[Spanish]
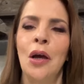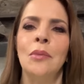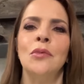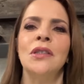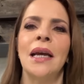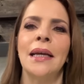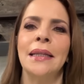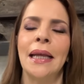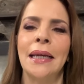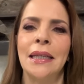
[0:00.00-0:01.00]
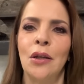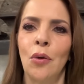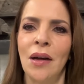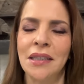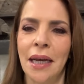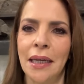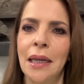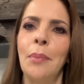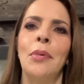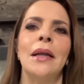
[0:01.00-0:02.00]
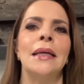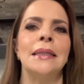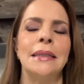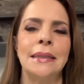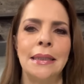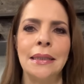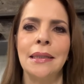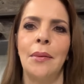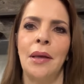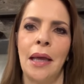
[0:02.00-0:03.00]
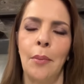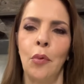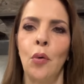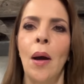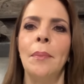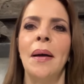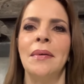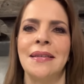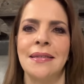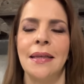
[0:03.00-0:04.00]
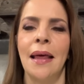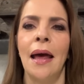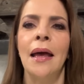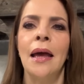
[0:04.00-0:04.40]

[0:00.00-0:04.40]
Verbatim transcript: Mucha gente criticó a Shakira porque dicen, sí, se veía muy guapa, vestida